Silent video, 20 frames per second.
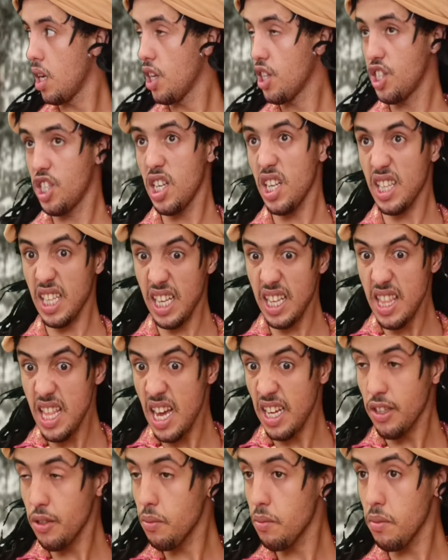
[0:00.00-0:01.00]
شي اللي دخلنا
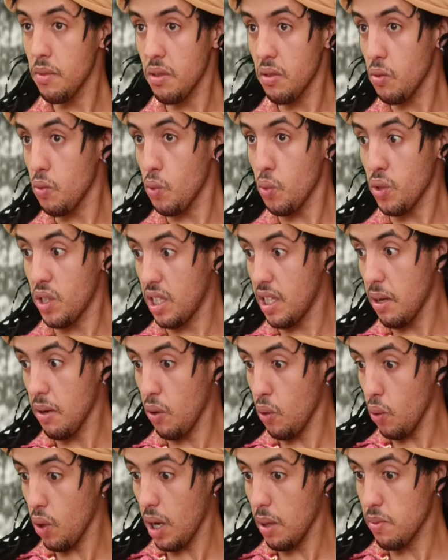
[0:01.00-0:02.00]
عندهم وتيا
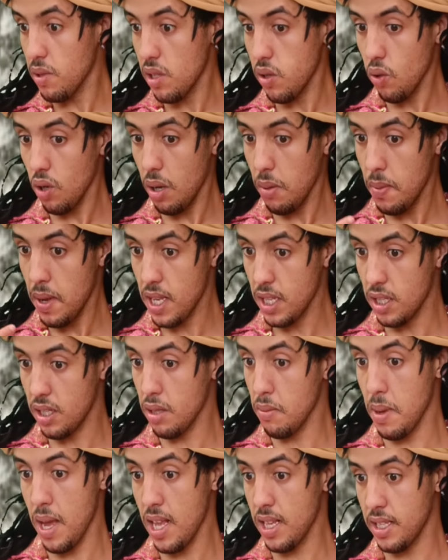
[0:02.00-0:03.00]
عقب مسلوقه مهز
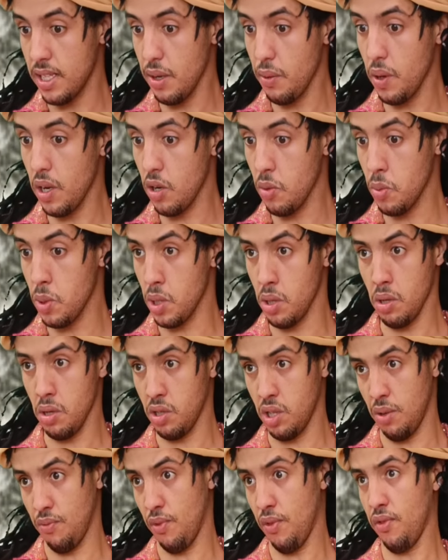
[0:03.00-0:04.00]
مهزه والو
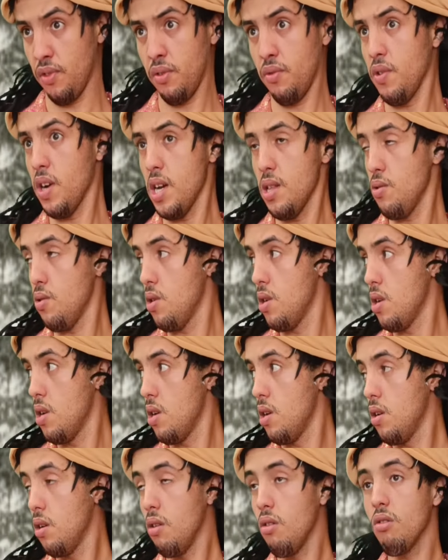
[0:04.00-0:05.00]
شي فيك والو
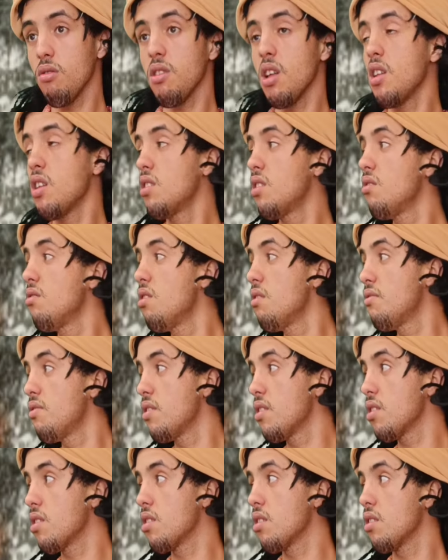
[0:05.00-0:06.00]
والله لا دواها
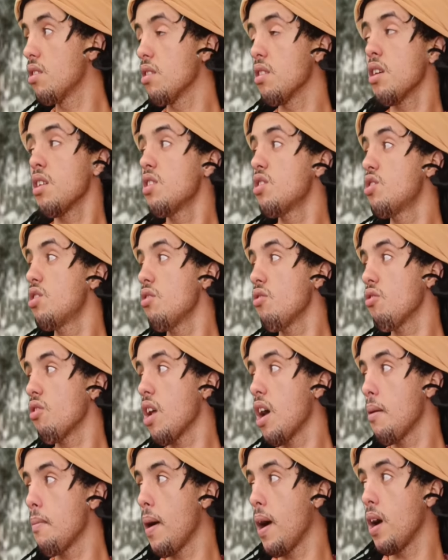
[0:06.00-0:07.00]
فيك والله لا شتي
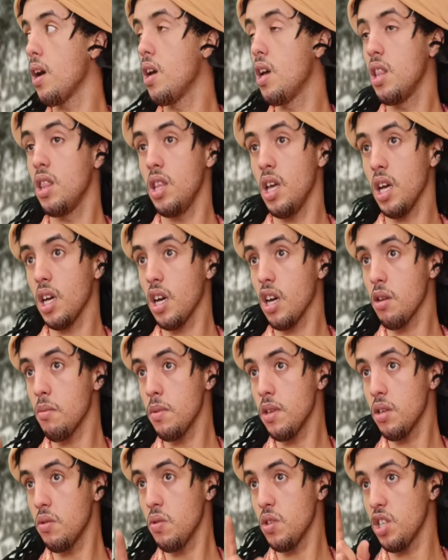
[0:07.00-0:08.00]
الغرامه اللي غرب
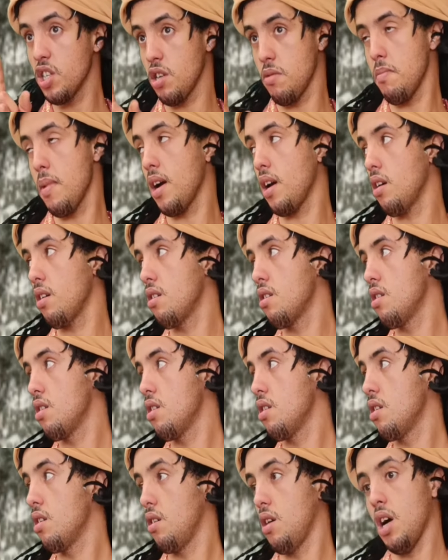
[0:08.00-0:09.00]
عليك واش حمق
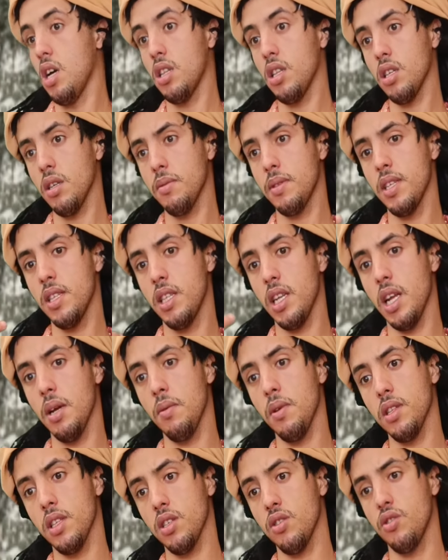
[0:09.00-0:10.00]
عطيك خمسة
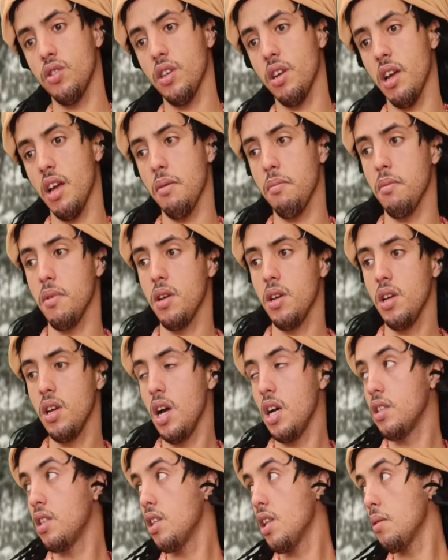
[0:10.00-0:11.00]
دراهم يعطيك جوج دراهم
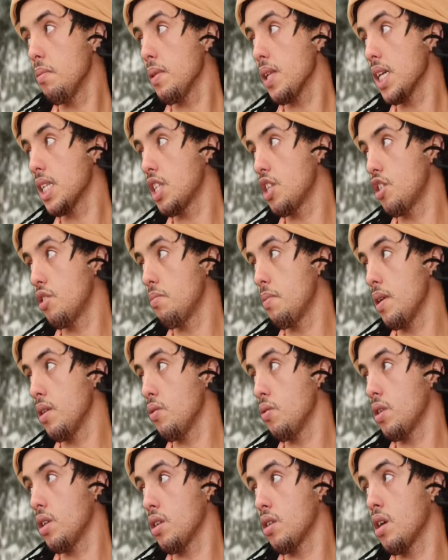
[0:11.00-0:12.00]
هذا لا بقى غادي يشبع
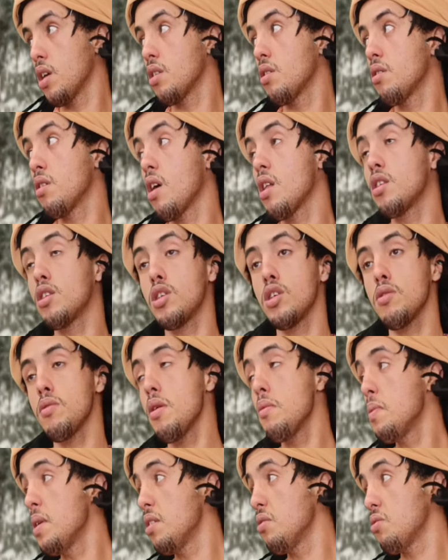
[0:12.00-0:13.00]
لك هذا الشيء
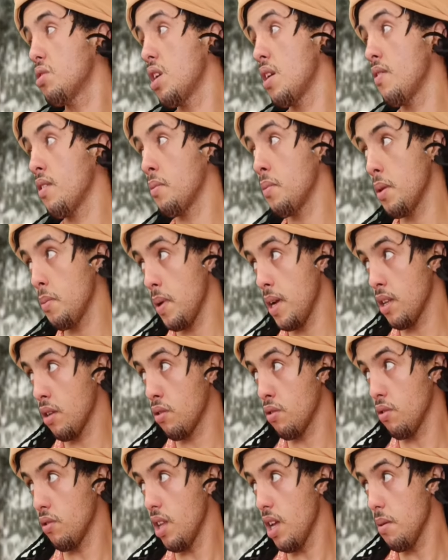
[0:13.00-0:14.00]
لا بعلوك لك شافك من بعد
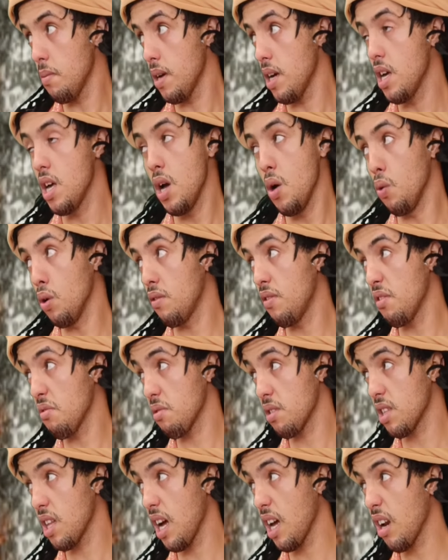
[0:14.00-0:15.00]
تعذابه ولا
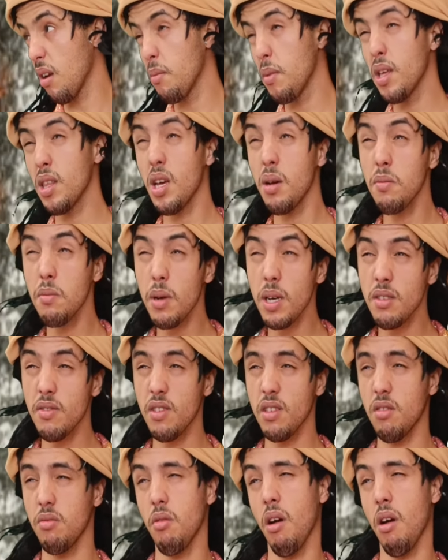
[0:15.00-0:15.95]
تمشي حراميه كاع ما بقات في